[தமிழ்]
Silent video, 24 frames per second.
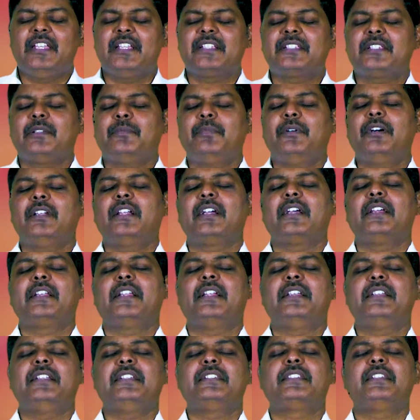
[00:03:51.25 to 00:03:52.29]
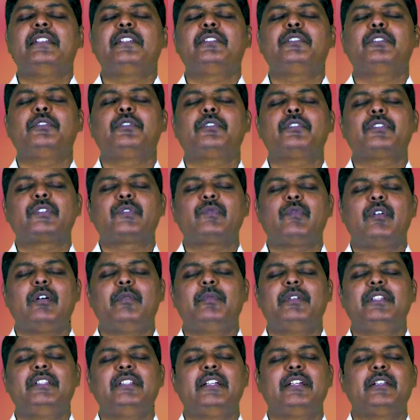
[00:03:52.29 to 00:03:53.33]
ஏசப்பா நாங்கள் நன்றி செலுத்துகிறோம்
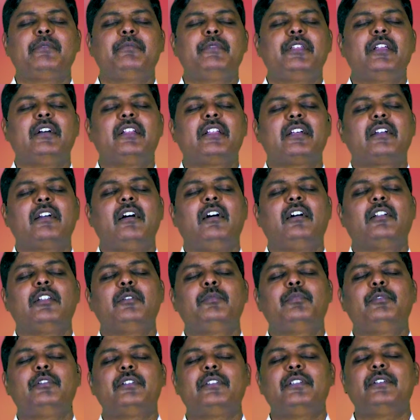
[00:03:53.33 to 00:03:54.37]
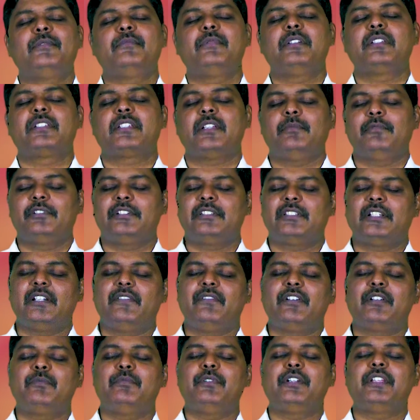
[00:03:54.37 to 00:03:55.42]
சுவாமி இந்த அருமையான காலை பொழுதிலும் உடைய
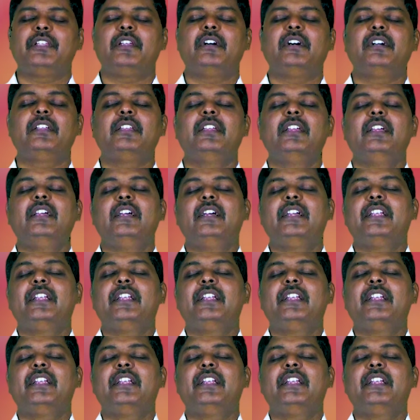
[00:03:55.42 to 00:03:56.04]
சமூகத்தில் வரும்படியாய்